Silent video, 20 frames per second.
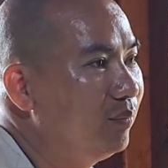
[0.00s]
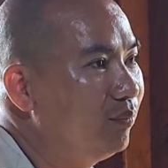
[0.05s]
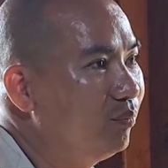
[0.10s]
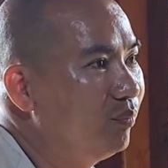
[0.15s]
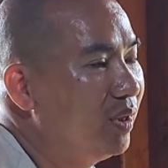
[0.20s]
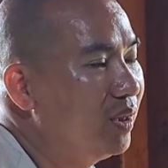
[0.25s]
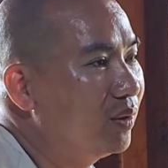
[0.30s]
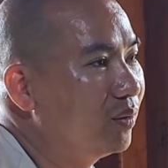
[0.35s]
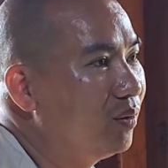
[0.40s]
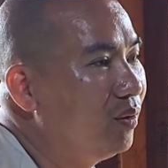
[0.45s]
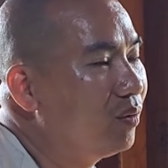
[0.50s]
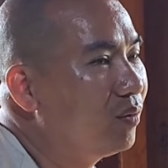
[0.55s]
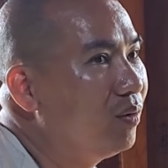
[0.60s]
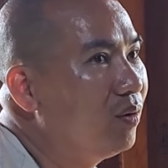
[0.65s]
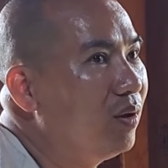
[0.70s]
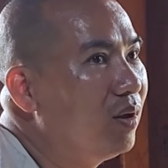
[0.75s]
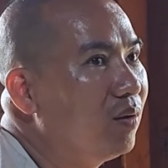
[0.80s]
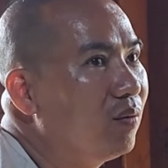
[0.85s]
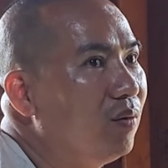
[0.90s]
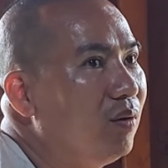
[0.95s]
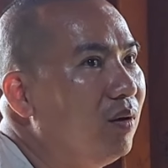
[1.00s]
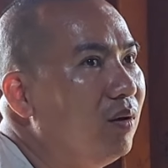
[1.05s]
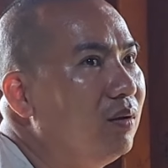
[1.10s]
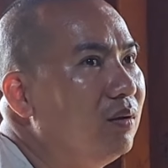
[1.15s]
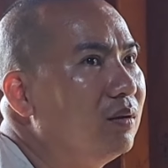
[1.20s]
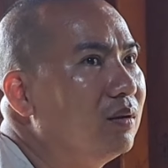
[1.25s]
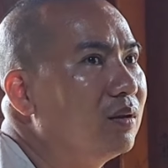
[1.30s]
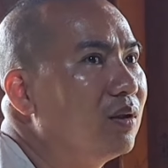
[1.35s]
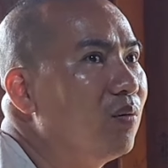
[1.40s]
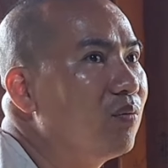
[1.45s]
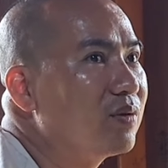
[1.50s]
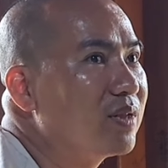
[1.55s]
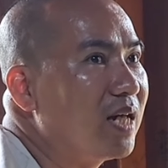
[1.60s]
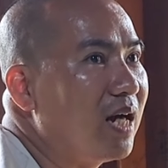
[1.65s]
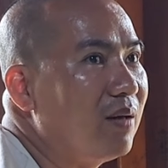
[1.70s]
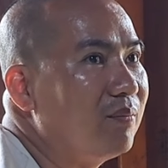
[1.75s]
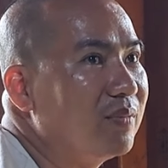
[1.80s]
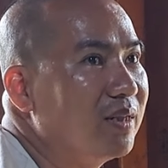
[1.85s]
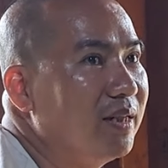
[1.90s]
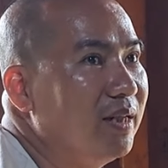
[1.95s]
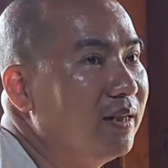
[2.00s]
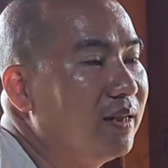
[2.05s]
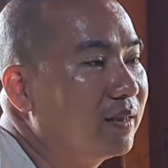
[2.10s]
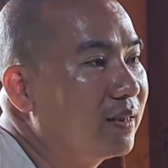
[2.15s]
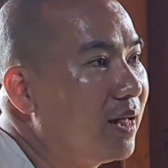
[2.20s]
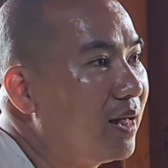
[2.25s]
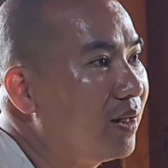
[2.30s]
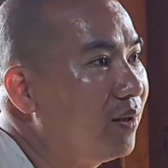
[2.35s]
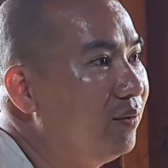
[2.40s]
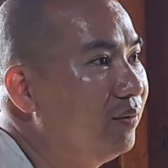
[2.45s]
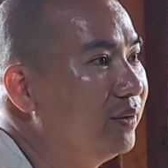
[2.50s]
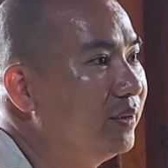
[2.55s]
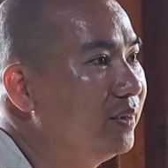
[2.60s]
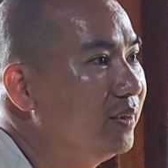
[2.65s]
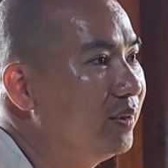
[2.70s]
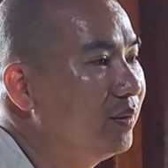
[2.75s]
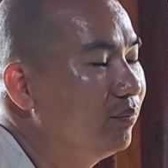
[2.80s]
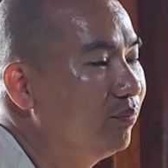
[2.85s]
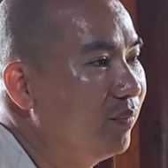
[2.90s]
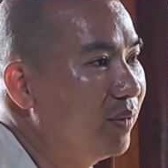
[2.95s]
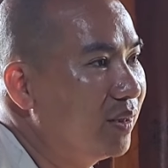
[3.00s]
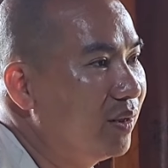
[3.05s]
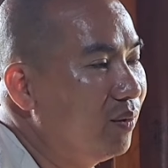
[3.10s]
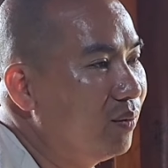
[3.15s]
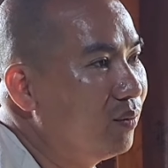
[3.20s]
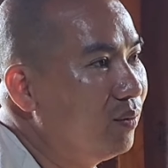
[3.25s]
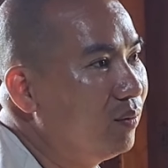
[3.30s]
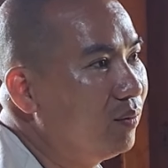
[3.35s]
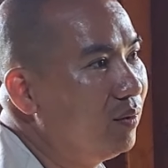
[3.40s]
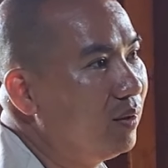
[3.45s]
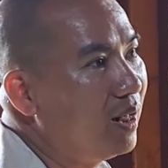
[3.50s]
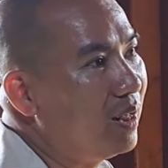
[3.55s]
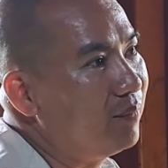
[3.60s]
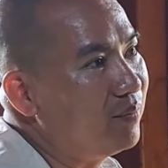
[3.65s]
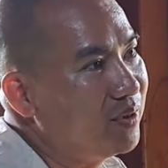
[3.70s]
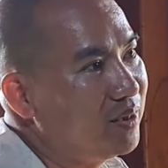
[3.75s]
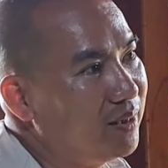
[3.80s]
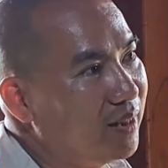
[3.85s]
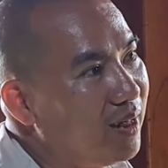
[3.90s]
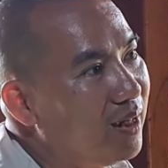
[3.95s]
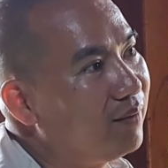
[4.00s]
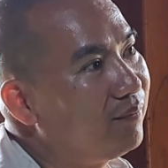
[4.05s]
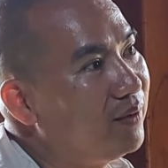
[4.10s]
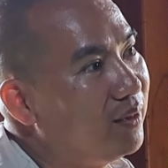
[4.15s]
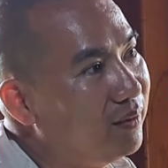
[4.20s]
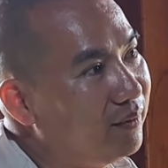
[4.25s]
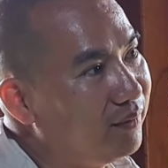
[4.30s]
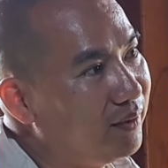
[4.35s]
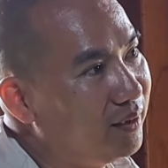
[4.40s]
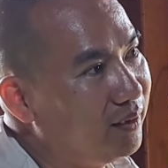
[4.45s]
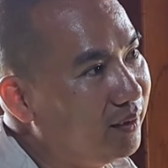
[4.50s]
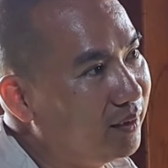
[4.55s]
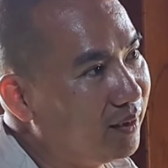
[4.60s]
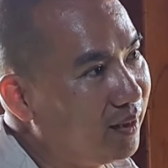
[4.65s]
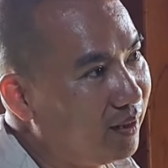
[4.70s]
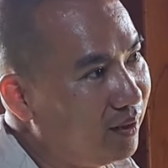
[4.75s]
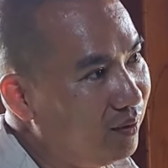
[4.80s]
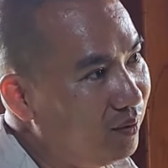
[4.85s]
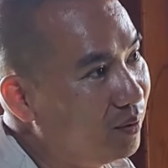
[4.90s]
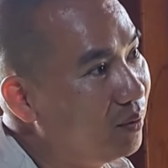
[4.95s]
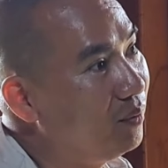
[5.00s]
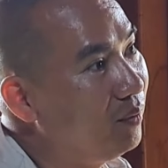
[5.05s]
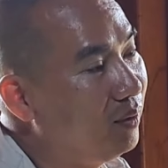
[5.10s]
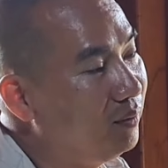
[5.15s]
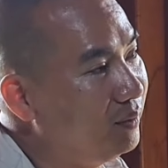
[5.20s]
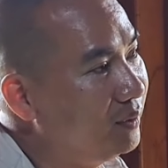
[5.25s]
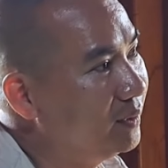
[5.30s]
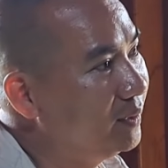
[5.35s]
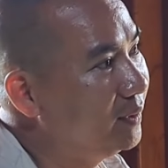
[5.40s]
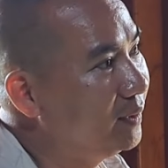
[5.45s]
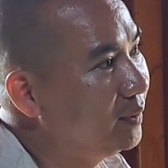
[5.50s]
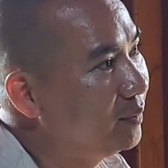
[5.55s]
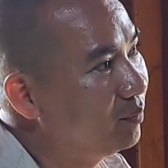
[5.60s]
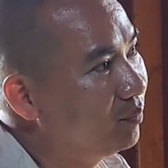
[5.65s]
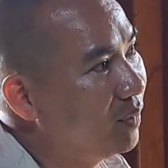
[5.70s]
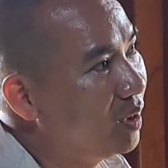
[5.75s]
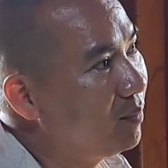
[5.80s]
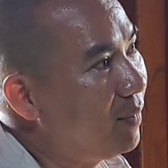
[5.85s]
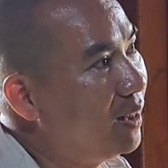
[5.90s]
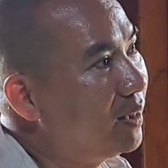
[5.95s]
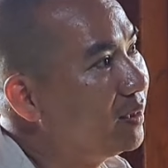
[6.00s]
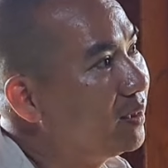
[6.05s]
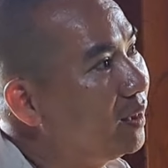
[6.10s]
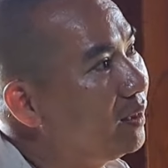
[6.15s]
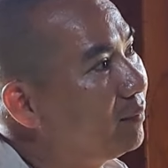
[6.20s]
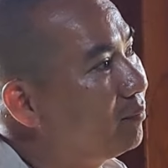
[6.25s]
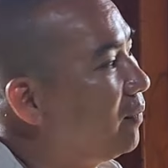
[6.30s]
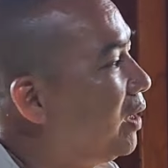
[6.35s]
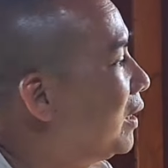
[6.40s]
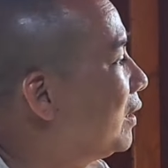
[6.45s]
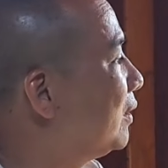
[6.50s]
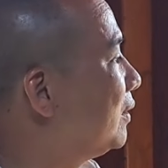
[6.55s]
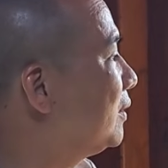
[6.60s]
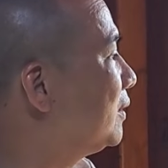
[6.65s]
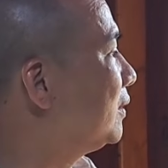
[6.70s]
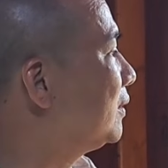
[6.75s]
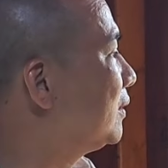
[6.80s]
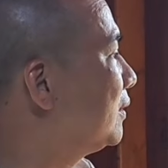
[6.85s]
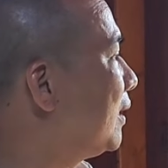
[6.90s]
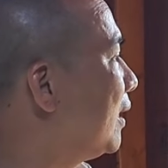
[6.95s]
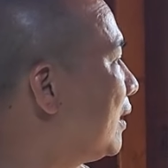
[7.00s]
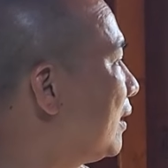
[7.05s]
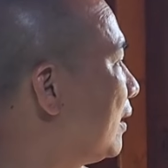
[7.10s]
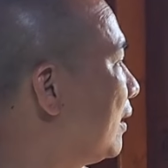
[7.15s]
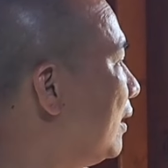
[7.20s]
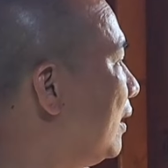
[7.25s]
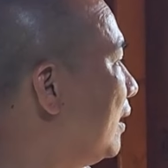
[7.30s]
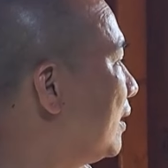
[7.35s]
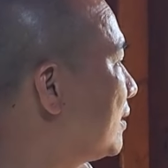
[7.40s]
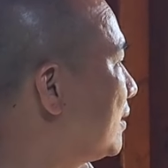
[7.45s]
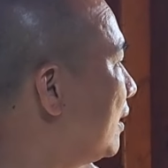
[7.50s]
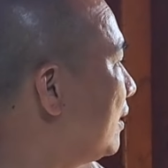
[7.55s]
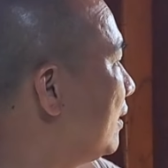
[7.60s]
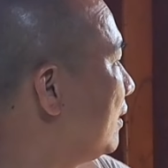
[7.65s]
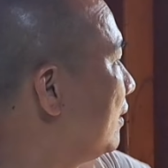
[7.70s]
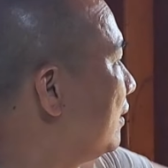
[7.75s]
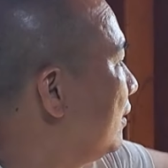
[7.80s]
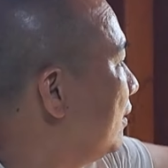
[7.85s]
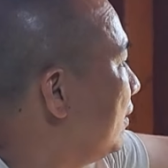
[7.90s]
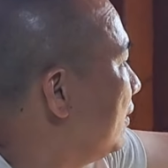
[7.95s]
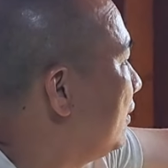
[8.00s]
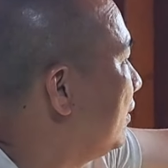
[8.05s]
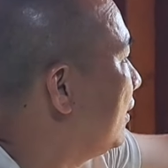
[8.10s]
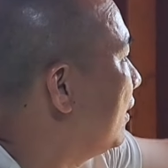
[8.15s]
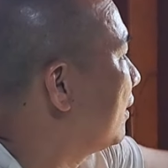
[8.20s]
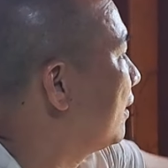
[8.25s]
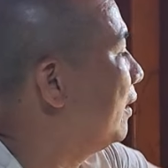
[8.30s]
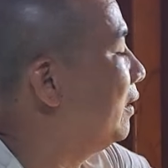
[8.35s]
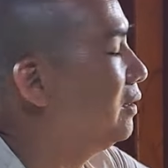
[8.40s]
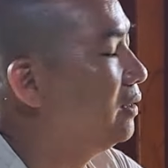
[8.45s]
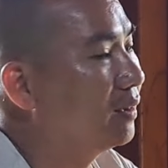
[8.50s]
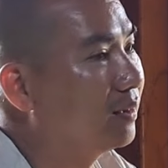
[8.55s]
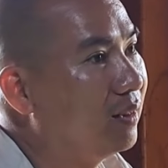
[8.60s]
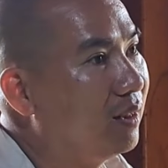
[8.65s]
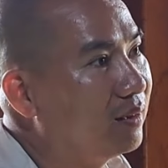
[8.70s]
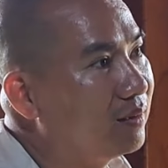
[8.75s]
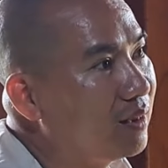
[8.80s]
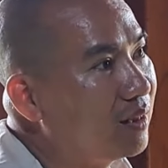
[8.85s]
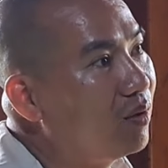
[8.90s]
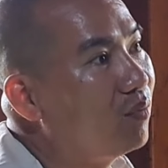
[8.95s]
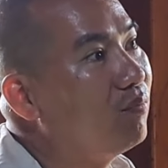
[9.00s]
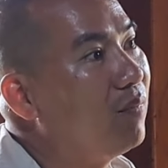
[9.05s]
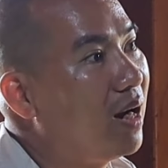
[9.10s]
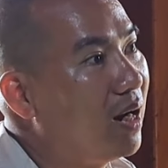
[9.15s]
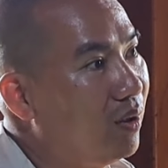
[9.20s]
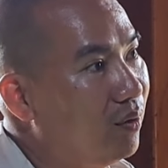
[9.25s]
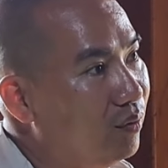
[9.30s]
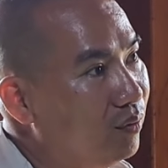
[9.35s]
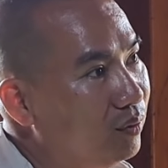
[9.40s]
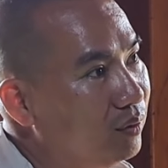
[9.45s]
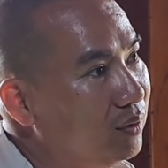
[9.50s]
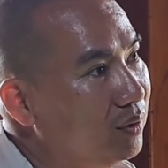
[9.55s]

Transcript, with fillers: mình có có có đụng chạm gì đến người ta đâu mình đâu có có làm gì ác với với người ta đâu đúng không mà bản chất bản chất là dân ở đây người ta dân đồng bào